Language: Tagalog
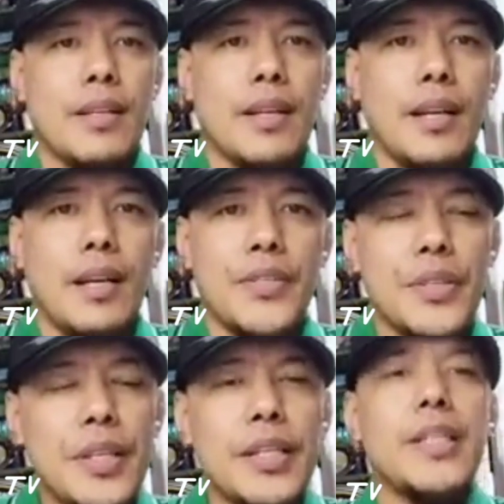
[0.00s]
uh,
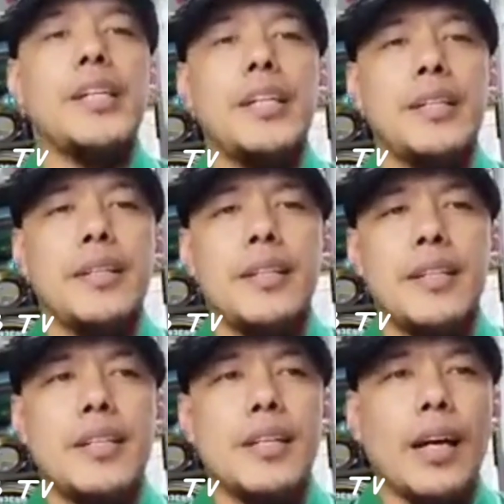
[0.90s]
singer,
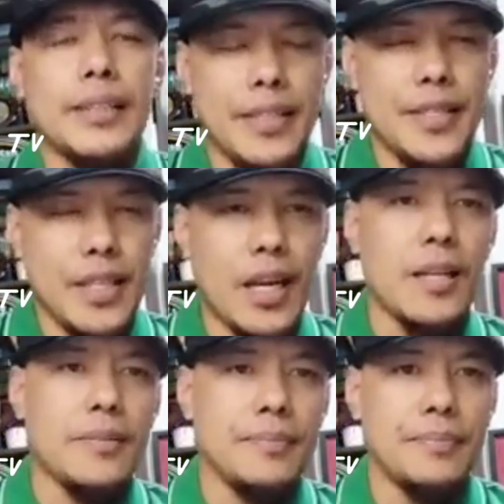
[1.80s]

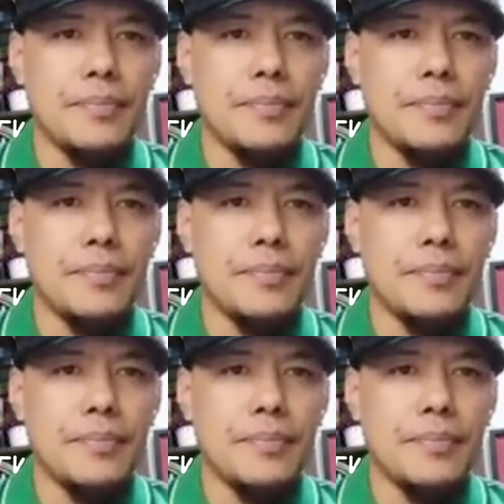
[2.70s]
artista,